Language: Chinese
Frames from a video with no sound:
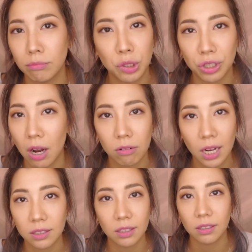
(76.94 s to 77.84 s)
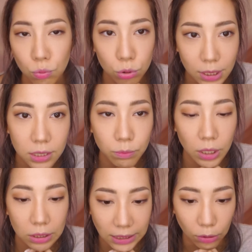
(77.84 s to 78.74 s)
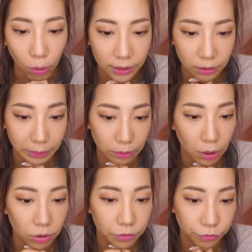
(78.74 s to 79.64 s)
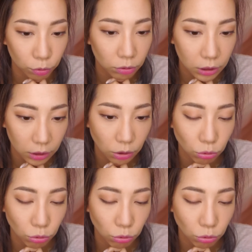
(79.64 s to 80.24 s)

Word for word: 没有很好看欸，是我最近比较喜欢的眉毛的风格，